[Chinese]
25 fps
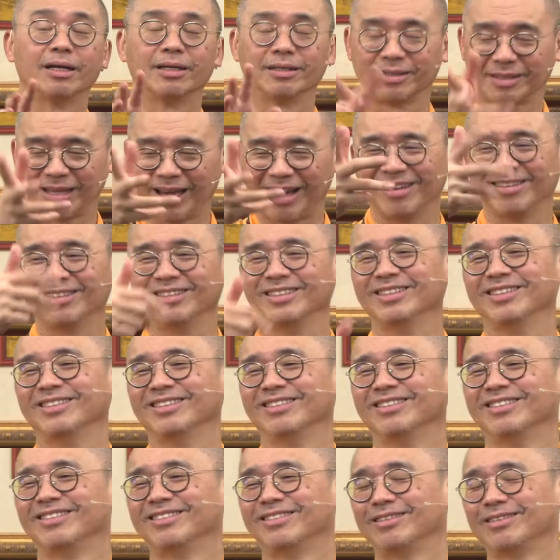上乐，
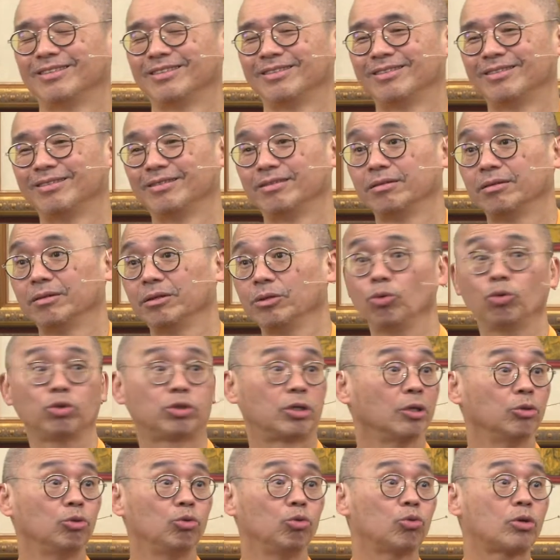我
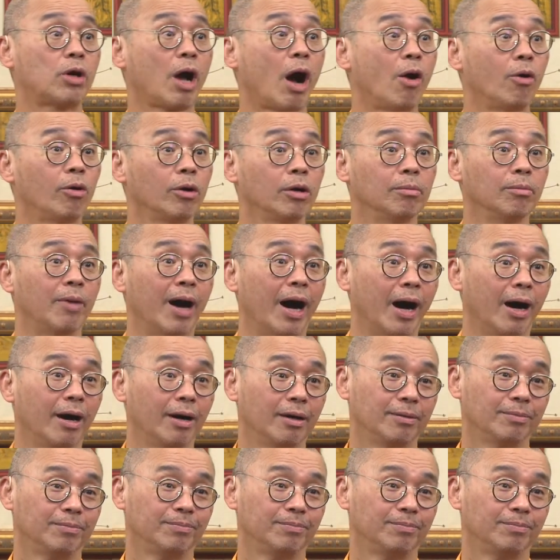程度高了嘛，